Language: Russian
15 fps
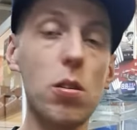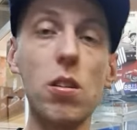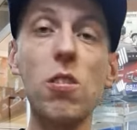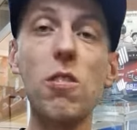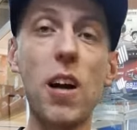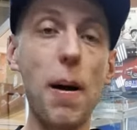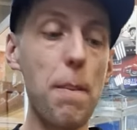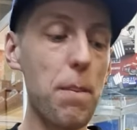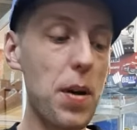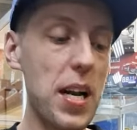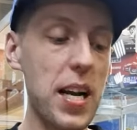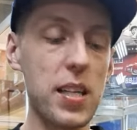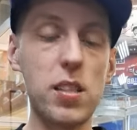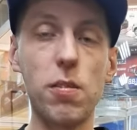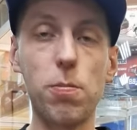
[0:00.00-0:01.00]
идет в
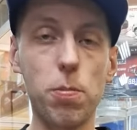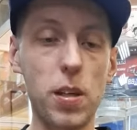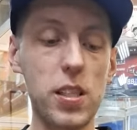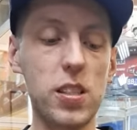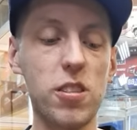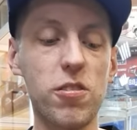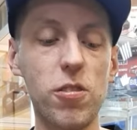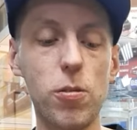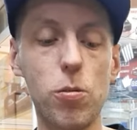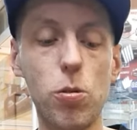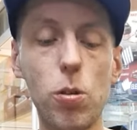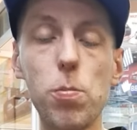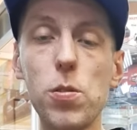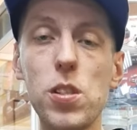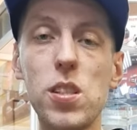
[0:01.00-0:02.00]
комплекте в пластиковом широком
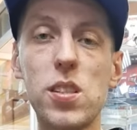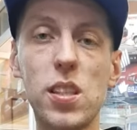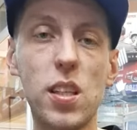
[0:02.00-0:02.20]
корпусе